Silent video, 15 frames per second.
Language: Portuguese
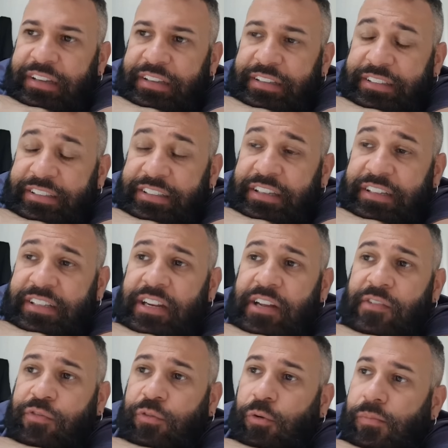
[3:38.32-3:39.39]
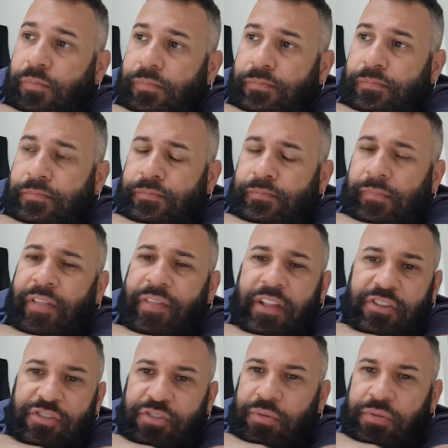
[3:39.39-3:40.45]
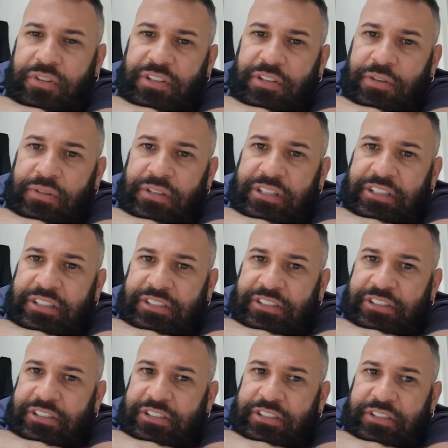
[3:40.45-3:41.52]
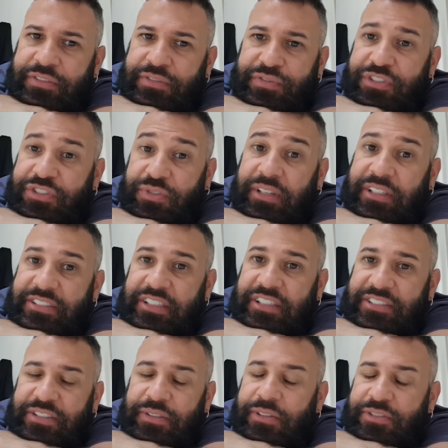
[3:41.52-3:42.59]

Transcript: E Lidiane gravou mas eles não tinham grande visualização,